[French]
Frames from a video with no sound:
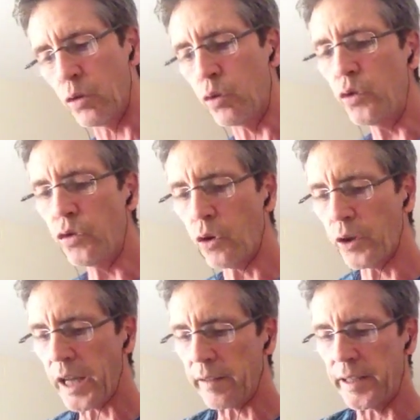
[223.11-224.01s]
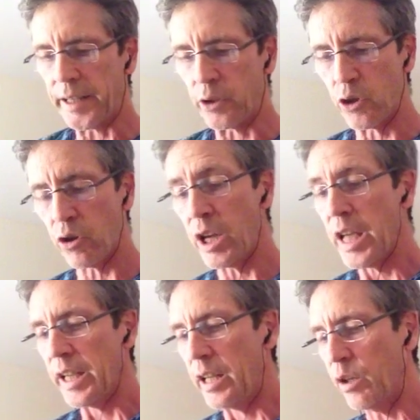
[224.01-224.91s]
Tous se regardaient ailleurs.
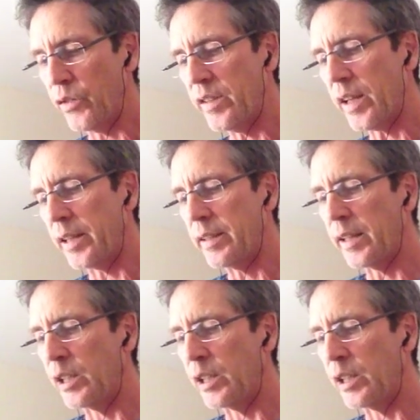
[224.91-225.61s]
Il en vit s'arrêter